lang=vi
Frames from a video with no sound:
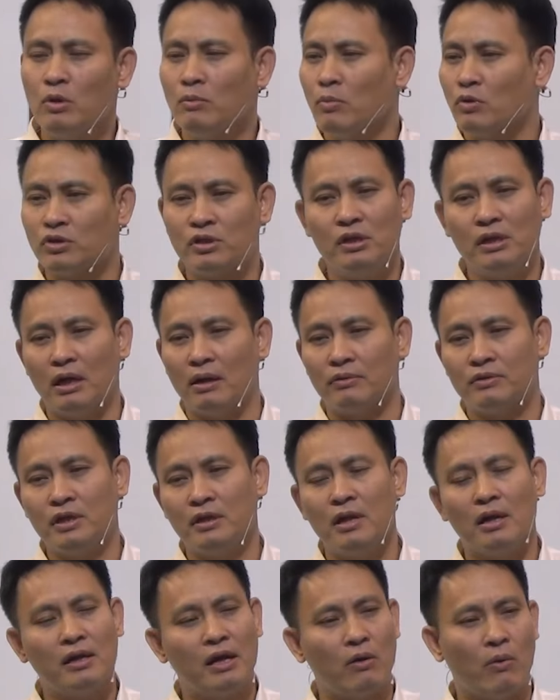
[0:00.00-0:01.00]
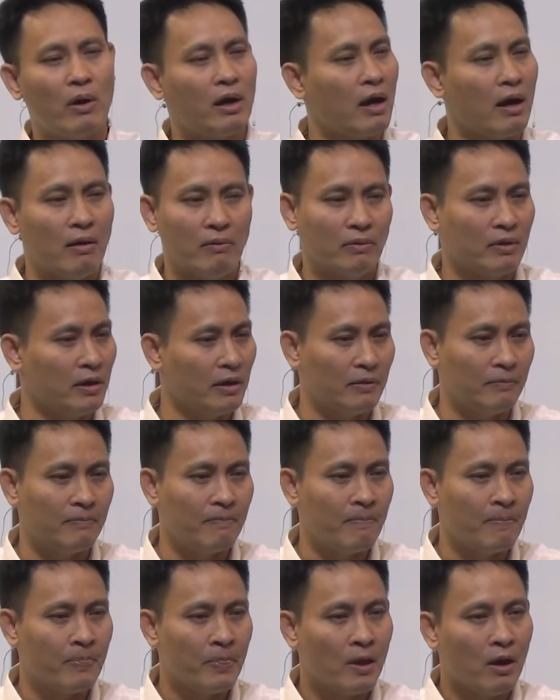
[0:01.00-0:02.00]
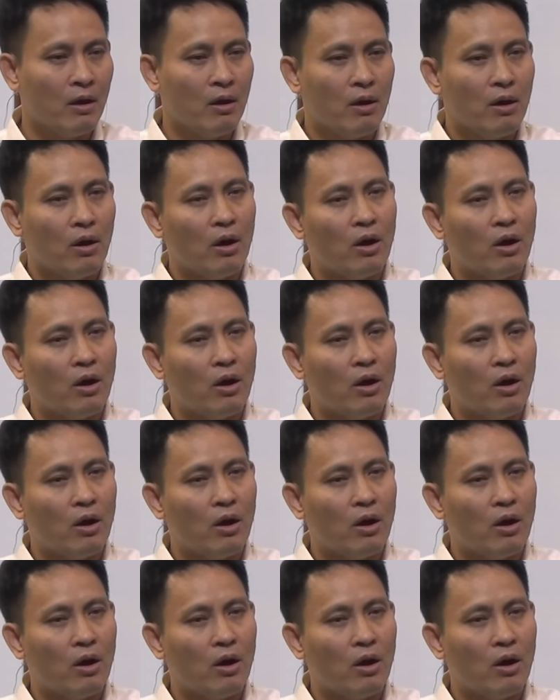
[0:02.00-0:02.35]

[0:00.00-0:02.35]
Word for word: Chẳng có một mục sư nào trên đất này hoàn hảo cả.